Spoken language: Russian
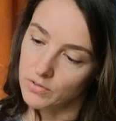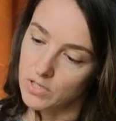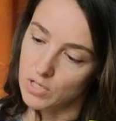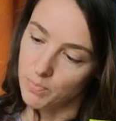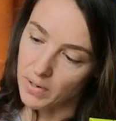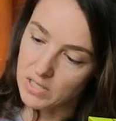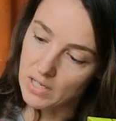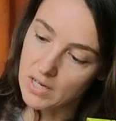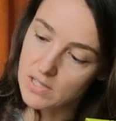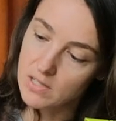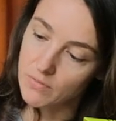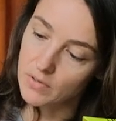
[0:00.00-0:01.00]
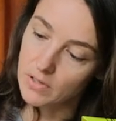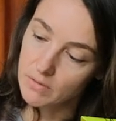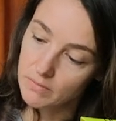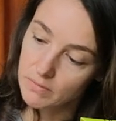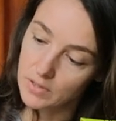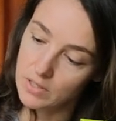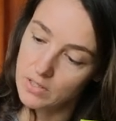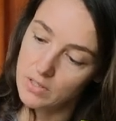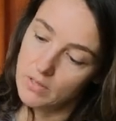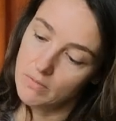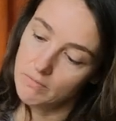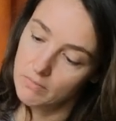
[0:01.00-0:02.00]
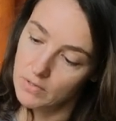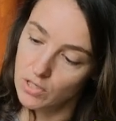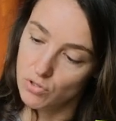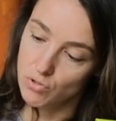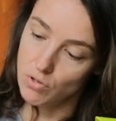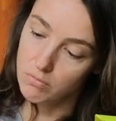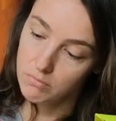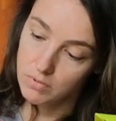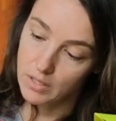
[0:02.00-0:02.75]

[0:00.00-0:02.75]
здесь пространство, где лицо,